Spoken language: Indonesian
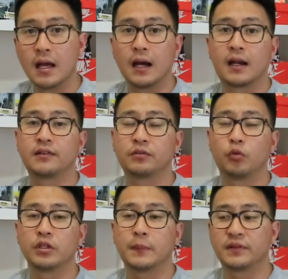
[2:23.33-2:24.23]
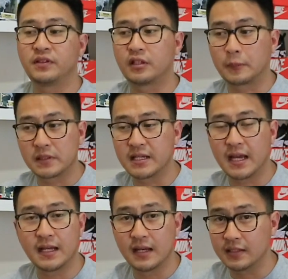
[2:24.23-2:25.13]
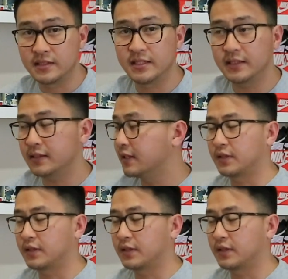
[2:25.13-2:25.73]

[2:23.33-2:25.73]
karena semuanya pasti terpercaya dan legit.